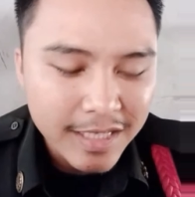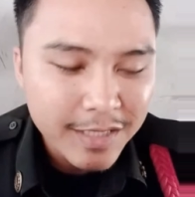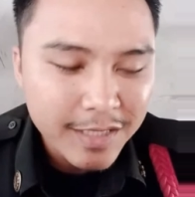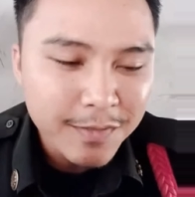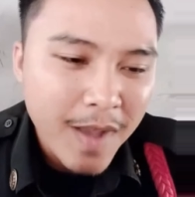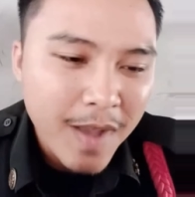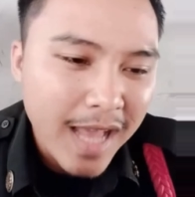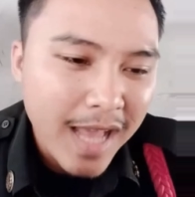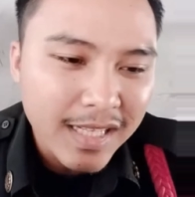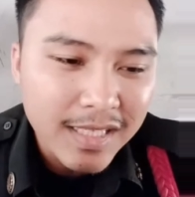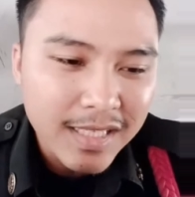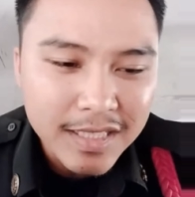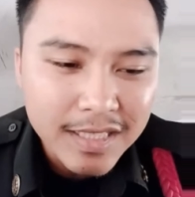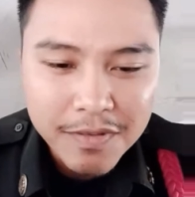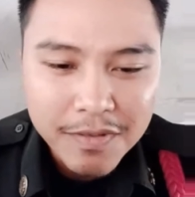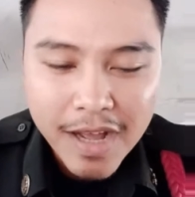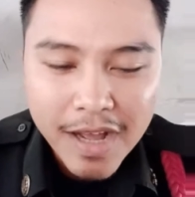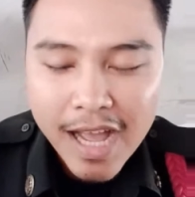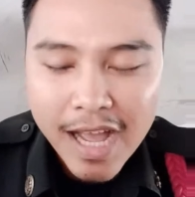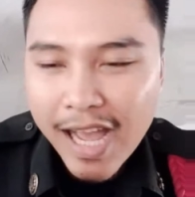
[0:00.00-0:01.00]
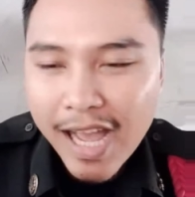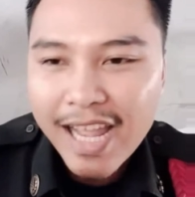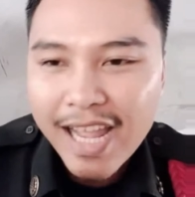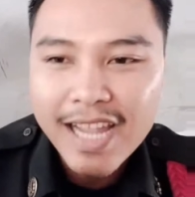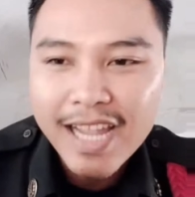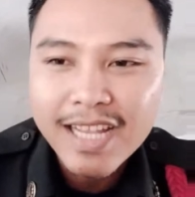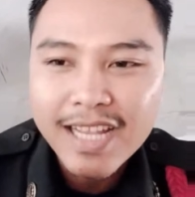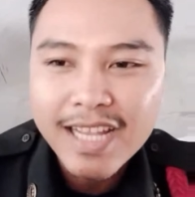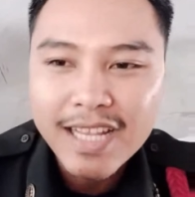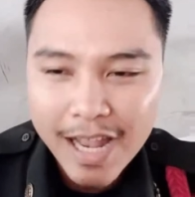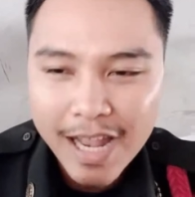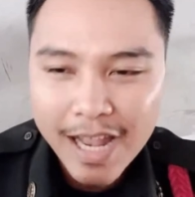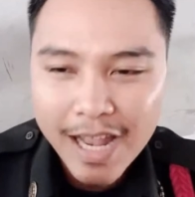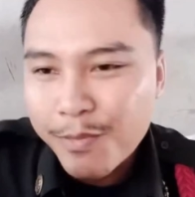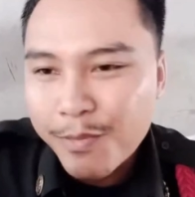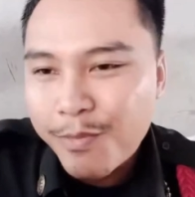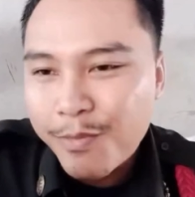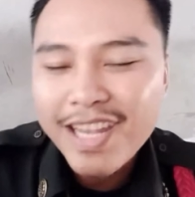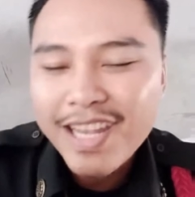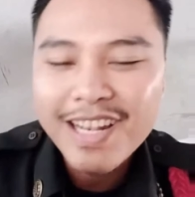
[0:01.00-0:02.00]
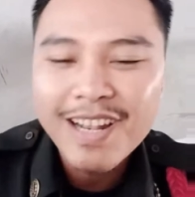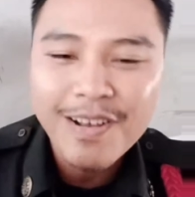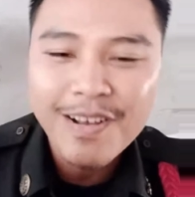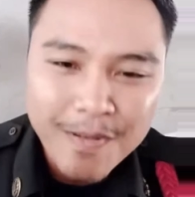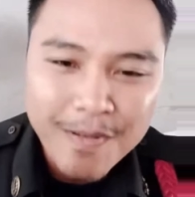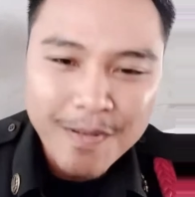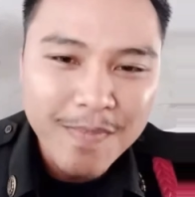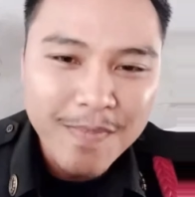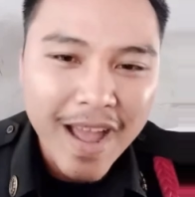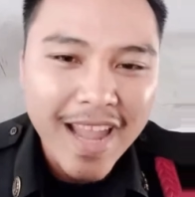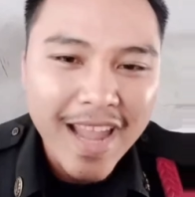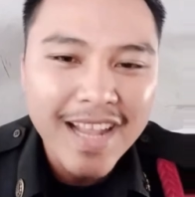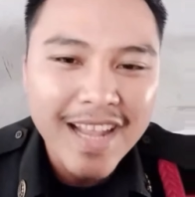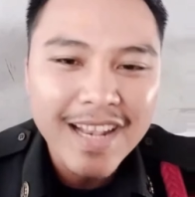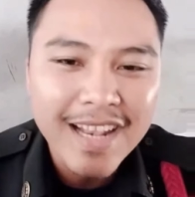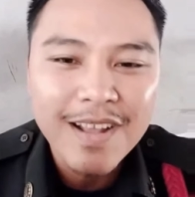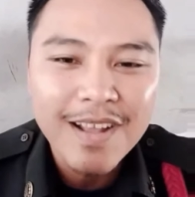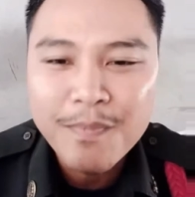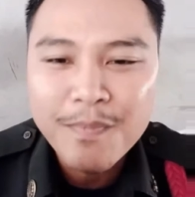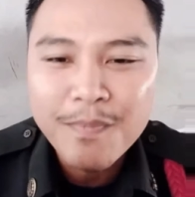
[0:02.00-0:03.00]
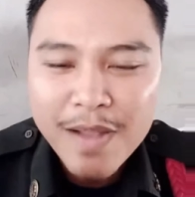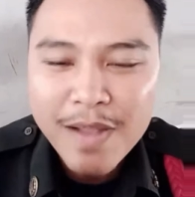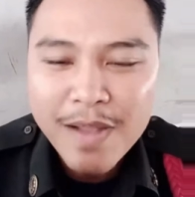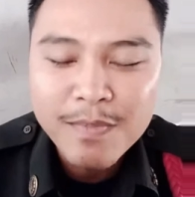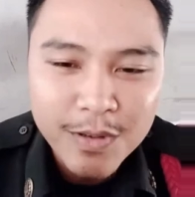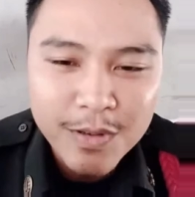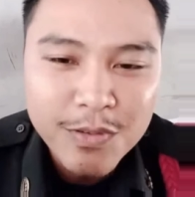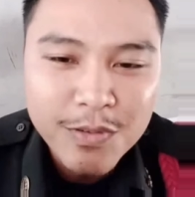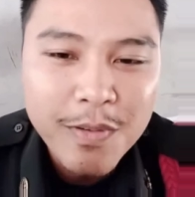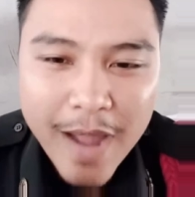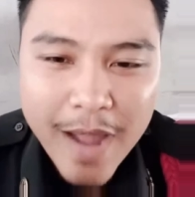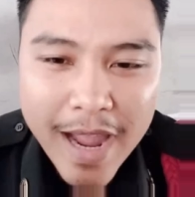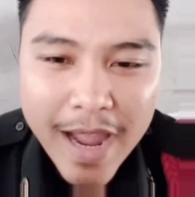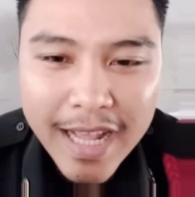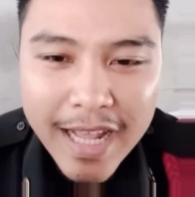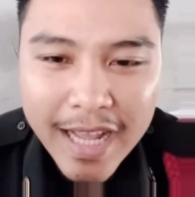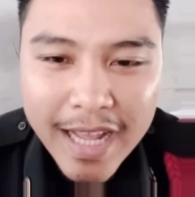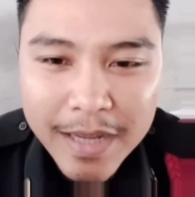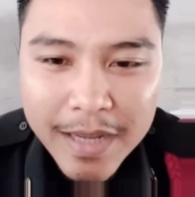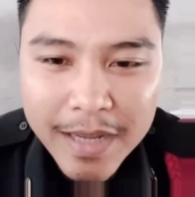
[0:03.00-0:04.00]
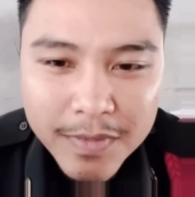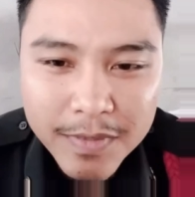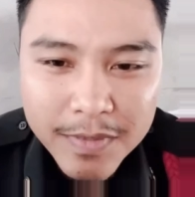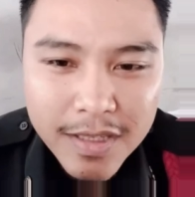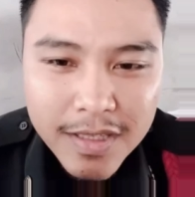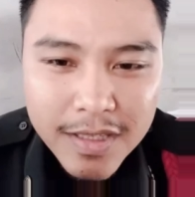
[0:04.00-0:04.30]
คริสต์มาสหรือว่าอะไรฮาโลวีนเราก็ไปเราก็ไปเหมือนคนทั่วไปแหละครับ